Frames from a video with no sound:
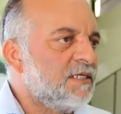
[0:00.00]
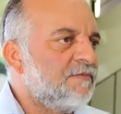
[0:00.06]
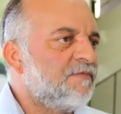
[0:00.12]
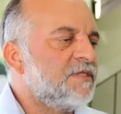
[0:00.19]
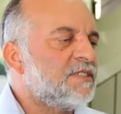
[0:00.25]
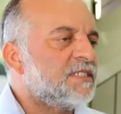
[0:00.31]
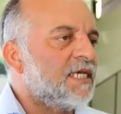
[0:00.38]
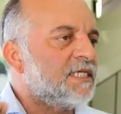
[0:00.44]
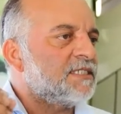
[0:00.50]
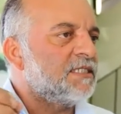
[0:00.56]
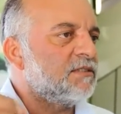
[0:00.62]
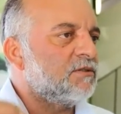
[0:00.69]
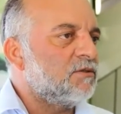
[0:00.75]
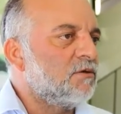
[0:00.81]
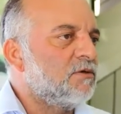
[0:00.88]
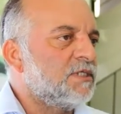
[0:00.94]
ele fizesse
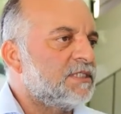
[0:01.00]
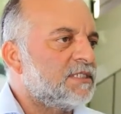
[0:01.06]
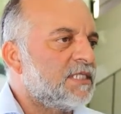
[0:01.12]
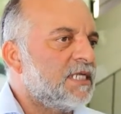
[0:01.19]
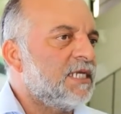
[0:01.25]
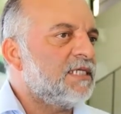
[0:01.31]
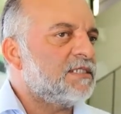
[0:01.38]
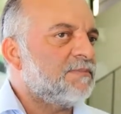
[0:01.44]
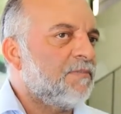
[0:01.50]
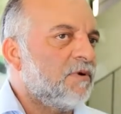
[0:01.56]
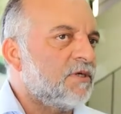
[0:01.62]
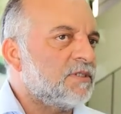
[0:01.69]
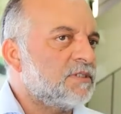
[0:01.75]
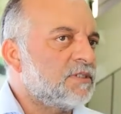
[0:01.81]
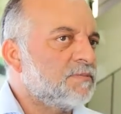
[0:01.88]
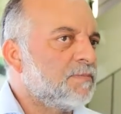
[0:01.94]
dois, três
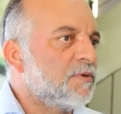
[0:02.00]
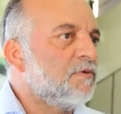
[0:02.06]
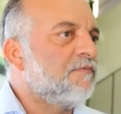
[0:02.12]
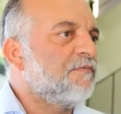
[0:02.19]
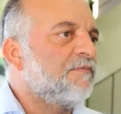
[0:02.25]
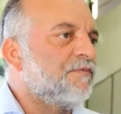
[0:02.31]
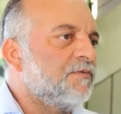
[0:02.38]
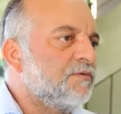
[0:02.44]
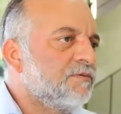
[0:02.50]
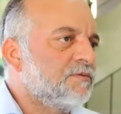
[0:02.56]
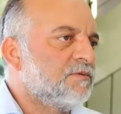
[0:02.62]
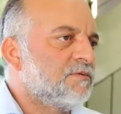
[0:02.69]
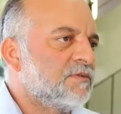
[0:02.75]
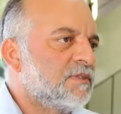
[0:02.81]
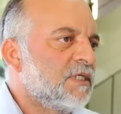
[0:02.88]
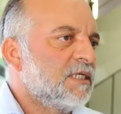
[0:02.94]
postos profundos.